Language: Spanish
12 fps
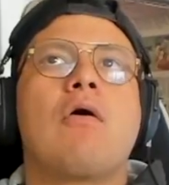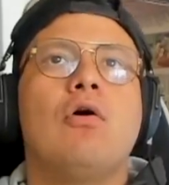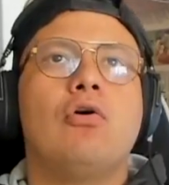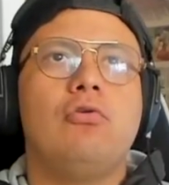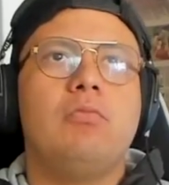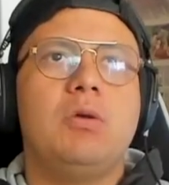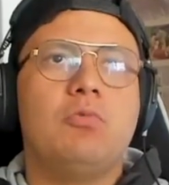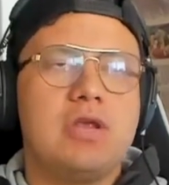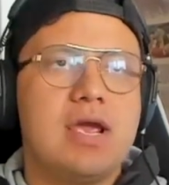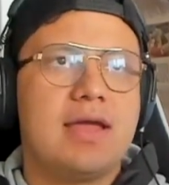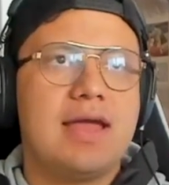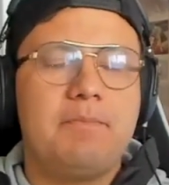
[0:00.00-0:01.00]
Con mi
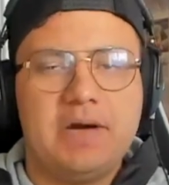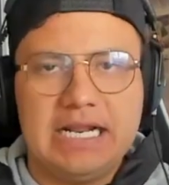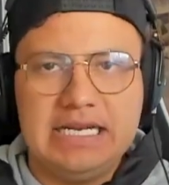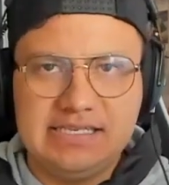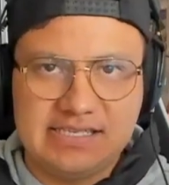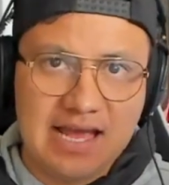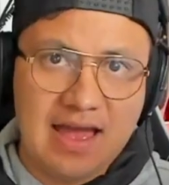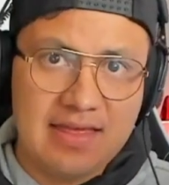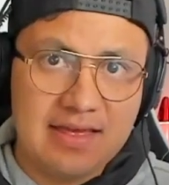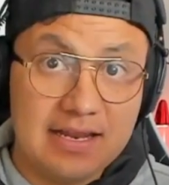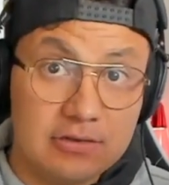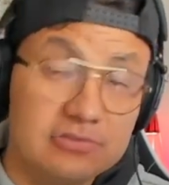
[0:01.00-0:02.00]
muñeca
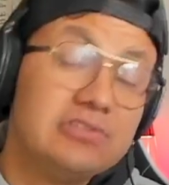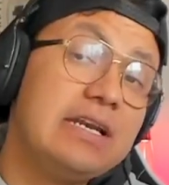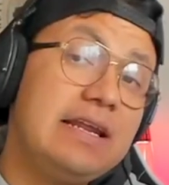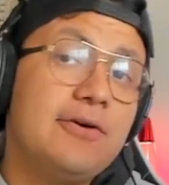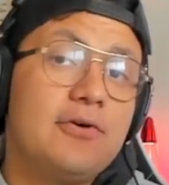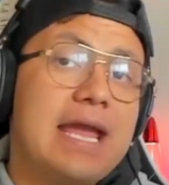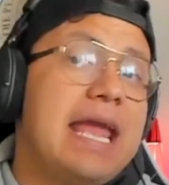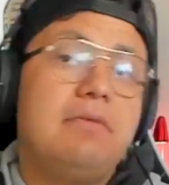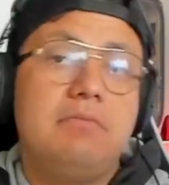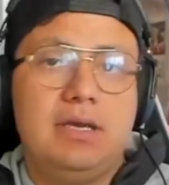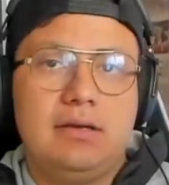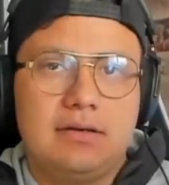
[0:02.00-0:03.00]
paralizada, el contenido
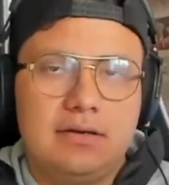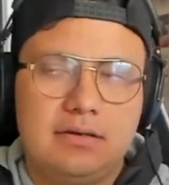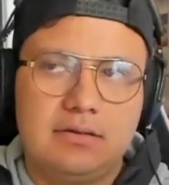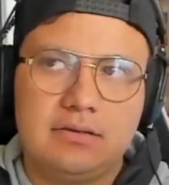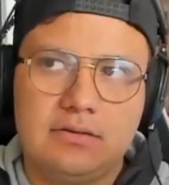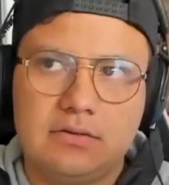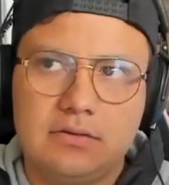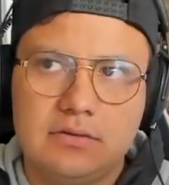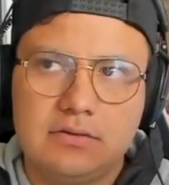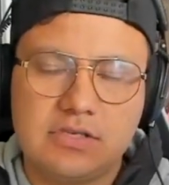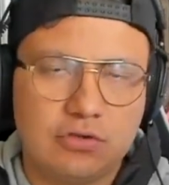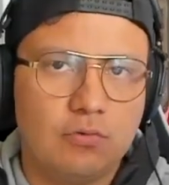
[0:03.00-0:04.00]
gaming
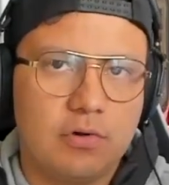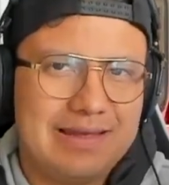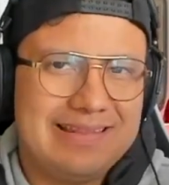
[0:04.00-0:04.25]
se tuvo que